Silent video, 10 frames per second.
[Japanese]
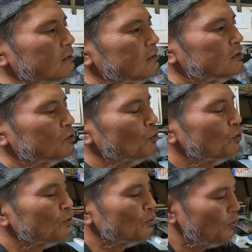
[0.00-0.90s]
そう
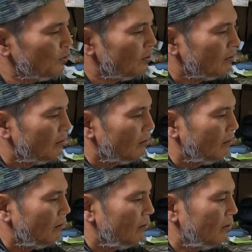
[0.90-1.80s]
いうこと
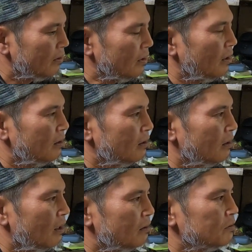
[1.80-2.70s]
いや、
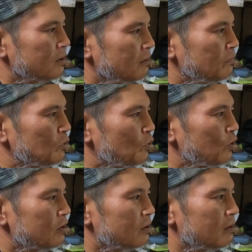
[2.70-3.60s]
あのさ、もうこ
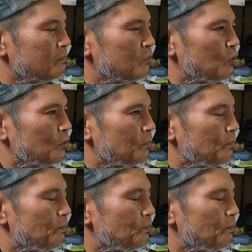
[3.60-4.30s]
れさ、もう、